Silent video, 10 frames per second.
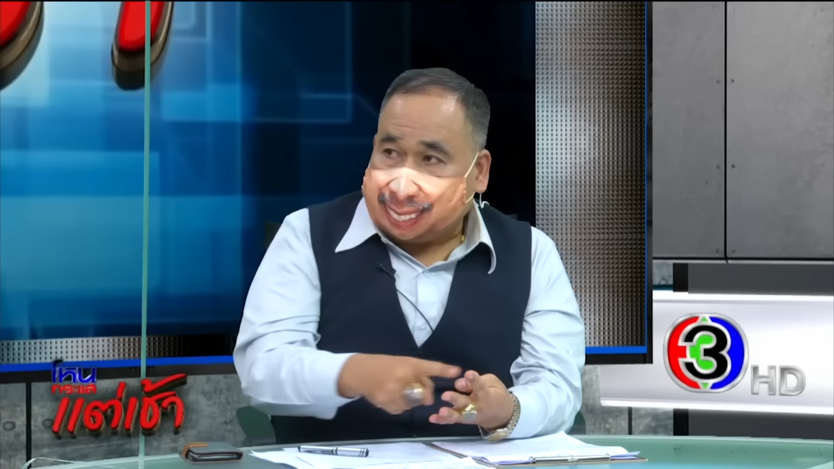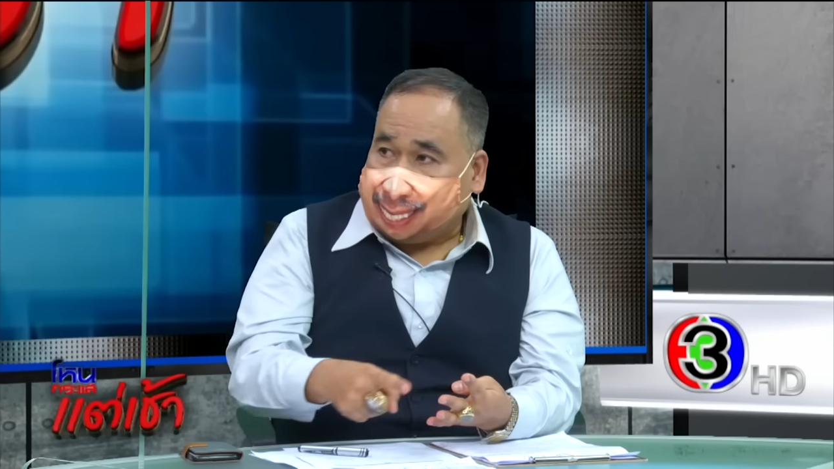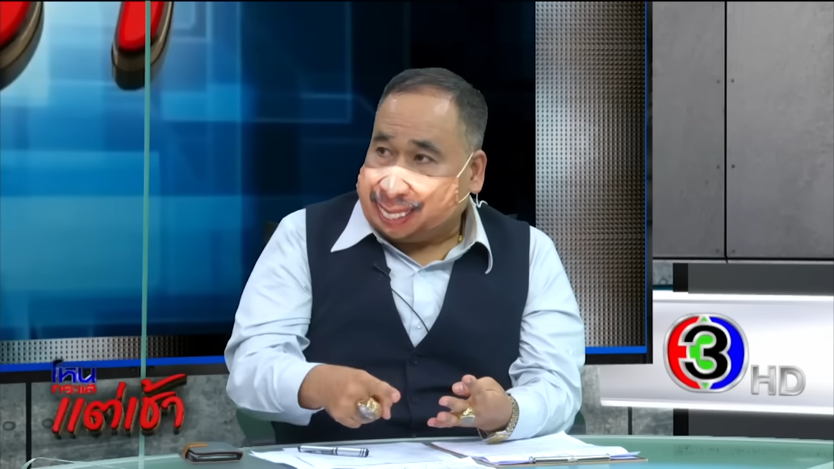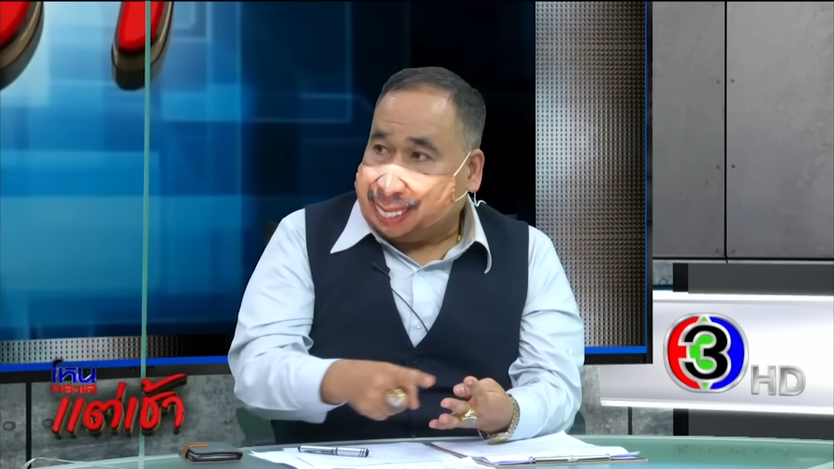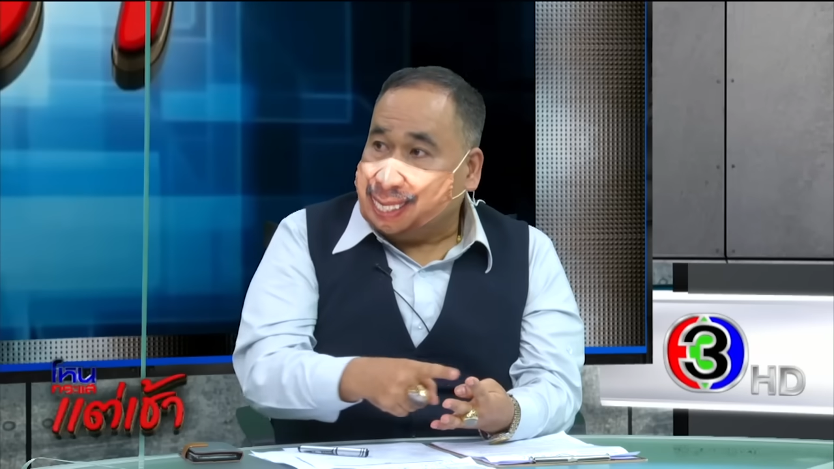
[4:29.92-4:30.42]
พนัก
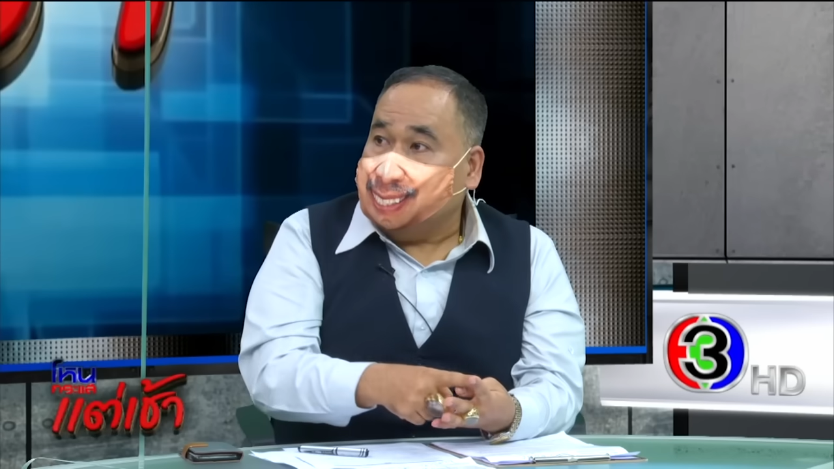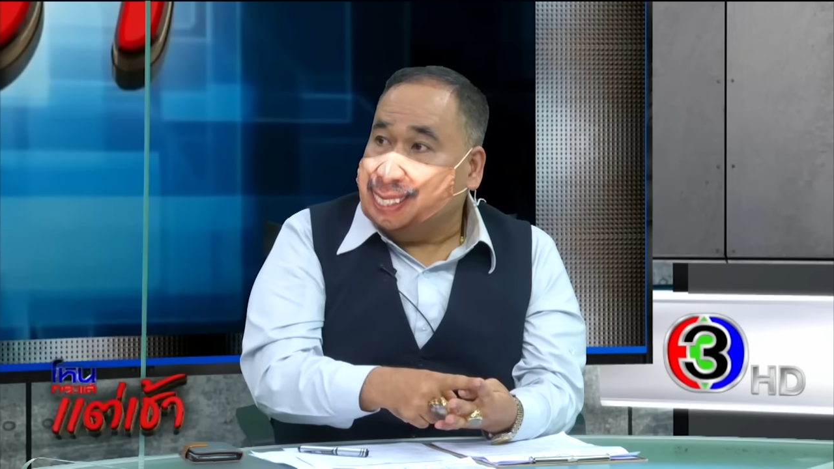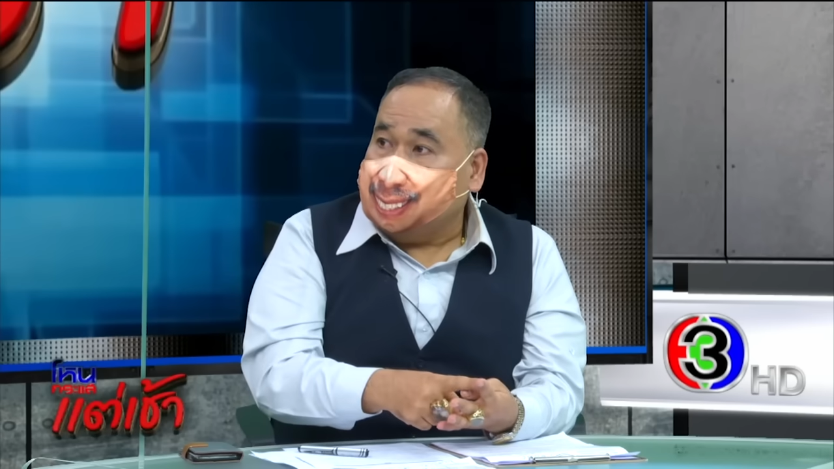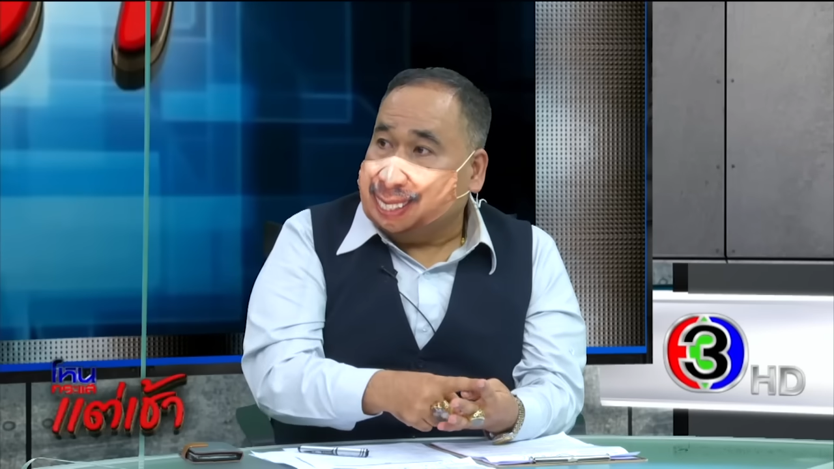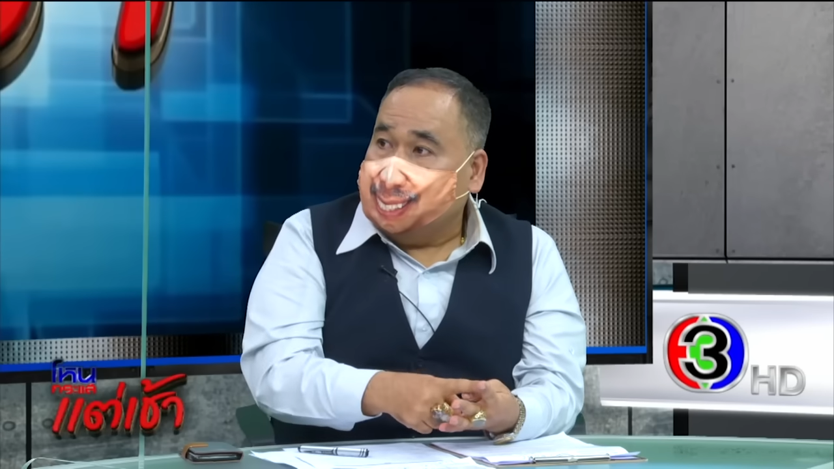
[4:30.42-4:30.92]
งานในการร่วม
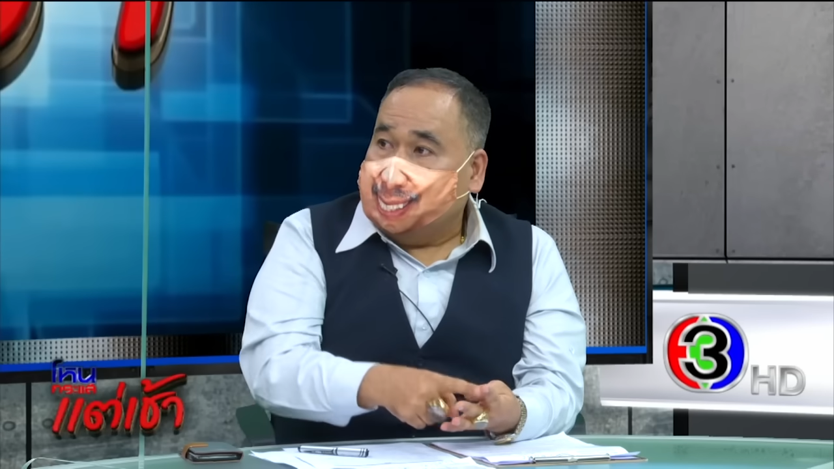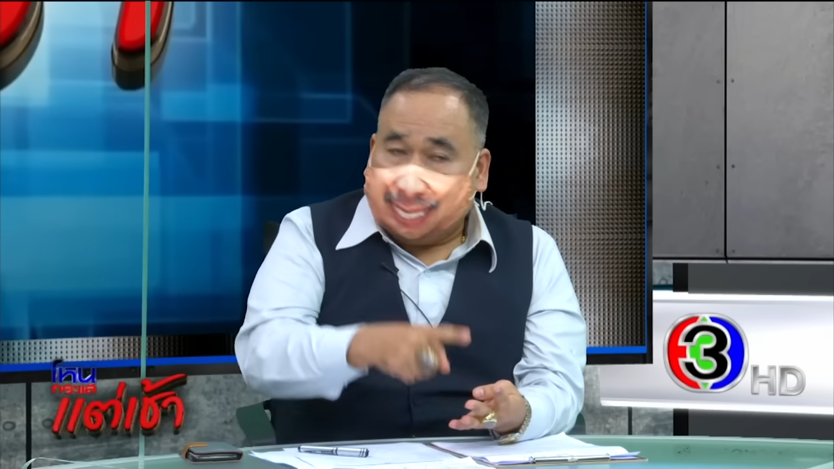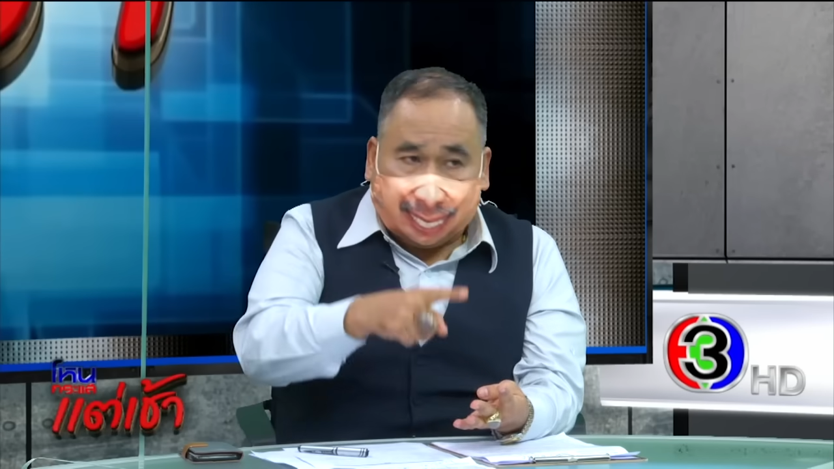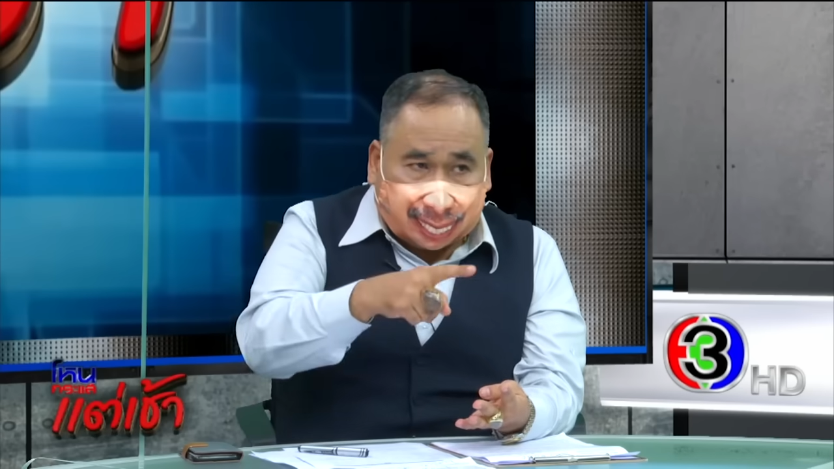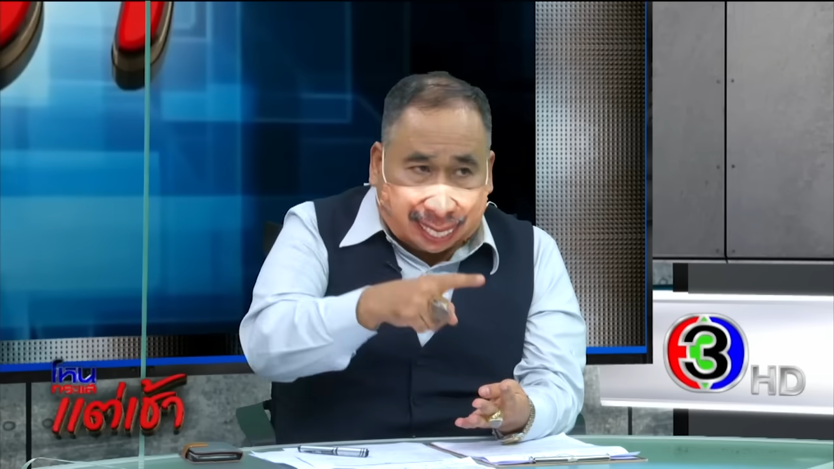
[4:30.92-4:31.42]
ด้วย นี่